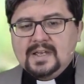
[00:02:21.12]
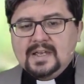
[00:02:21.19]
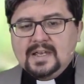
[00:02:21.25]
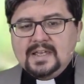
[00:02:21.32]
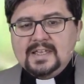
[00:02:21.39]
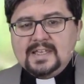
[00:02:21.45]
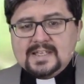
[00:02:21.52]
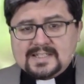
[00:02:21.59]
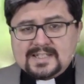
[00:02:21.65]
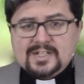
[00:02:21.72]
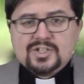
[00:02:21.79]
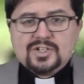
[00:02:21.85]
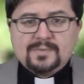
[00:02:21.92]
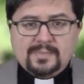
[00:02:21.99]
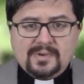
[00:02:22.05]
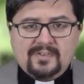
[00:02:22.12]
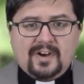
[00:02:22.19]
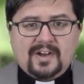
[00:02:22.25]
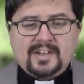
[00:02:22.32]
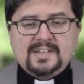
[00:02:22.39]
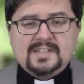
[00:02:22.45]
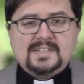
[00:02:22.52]
Если же мы во
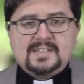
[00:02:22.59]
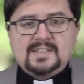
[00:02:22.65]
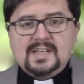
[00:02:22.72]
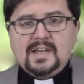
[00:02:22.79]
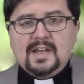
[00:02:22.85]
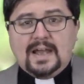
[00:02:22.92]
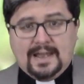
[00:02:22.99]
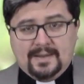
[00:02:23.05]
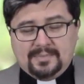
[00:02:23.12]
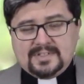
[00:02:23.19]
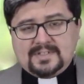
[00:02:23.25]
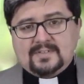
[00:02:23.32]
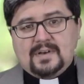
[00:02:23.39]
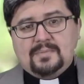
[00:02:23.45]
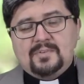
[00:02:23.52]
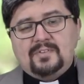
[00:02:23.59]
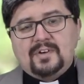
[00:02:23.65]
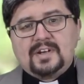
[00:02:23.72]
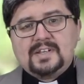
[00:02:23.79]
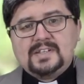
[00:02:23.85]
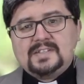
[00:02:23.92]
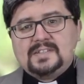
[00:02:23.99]
Христе, а мы с вами во
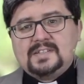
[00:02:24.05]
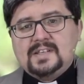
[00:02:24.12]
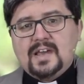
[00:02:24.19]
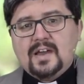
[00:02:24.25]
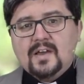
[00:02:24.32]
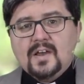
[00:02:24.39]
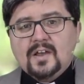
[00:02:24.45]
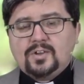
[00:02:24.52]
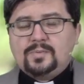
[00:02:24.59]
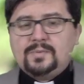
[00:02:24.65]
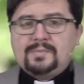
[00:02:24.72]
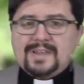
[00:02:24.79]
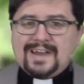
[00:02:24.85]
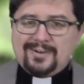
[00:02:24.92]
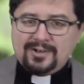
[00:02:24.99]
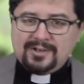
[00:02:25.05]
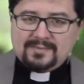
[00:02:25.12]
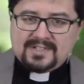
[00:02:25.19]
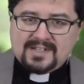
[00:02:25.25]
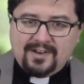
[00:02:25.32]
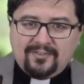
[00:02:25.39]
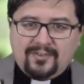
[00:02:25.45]
Христе, то мы
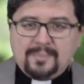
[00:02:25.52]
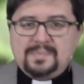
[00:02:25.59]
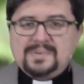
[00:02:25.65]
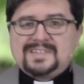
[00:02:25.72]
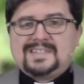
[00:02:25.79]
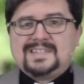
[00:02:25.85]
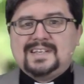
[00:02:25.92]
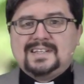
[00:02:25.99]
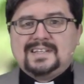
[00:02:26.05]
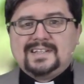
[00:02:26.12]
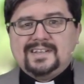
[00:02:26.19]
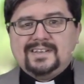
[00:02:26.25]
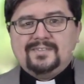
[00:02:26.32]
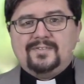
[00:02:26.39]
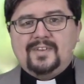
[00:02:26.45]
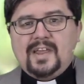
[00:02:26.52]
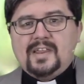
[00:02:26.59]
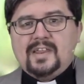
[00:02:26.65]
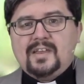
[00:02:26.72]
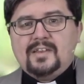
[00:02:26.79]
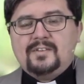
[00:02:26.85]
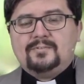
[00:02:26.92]
находимся в эпицентре
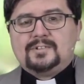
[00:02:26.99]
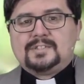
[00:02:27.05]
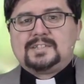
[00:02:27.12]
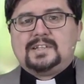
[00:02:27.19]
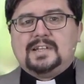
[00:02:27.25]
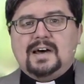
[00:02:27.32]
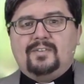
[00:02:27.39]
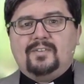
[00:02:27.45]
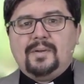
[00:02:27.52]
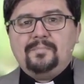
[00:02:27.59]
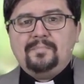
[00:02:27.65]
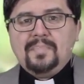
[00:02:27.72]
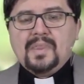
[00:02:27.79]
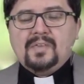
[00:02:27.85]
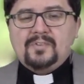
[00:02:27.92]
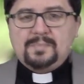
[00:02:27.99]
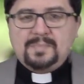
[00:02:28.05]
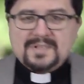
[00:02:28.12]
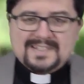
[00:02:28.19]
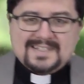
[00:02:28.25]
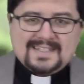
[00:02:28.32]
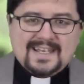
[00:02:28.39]
явления Его славы, в
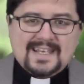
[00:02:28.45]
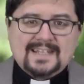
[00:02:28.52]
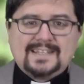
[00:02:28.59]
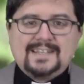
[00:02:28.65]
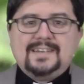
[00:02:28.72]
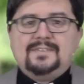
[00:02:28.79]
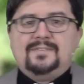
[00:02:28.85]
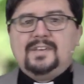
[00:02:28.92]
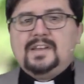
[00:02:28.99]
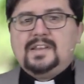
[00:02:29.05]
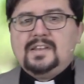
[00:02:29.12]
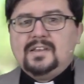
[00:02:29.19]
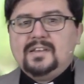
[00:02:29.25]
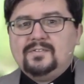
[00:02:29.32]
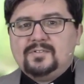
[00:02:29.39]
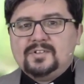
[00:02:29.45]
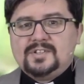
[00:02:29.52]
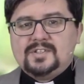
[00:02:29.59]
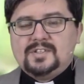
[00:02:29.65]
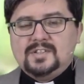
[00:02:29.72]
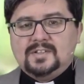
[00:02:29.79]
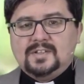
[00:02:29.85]
эпицентре явления Его
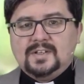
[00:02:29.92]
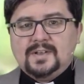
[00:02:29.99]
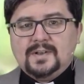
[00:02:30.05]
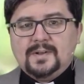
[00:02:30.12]
силы.